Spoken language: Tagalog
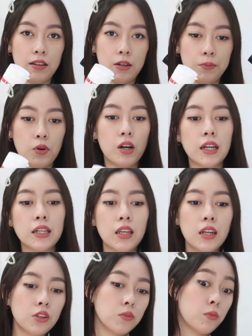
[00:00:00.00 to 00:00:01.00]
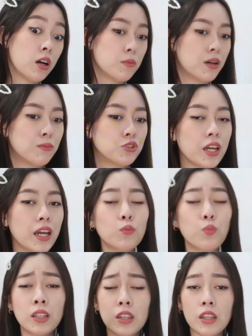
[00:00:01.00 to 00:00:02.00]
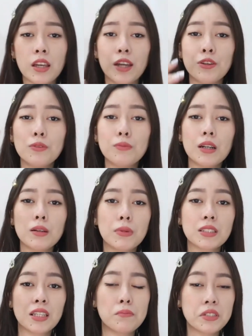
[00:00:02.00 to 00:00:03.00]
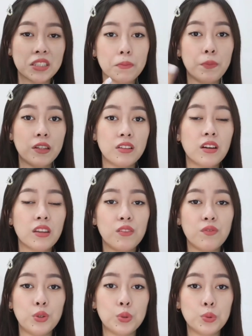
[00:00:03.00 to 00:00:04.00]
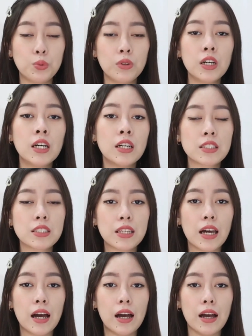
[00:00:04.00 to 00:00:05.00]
Opo, ang ganda nito mga mamshi. And pwede rin kayong magbasa-basa pa ng review sa,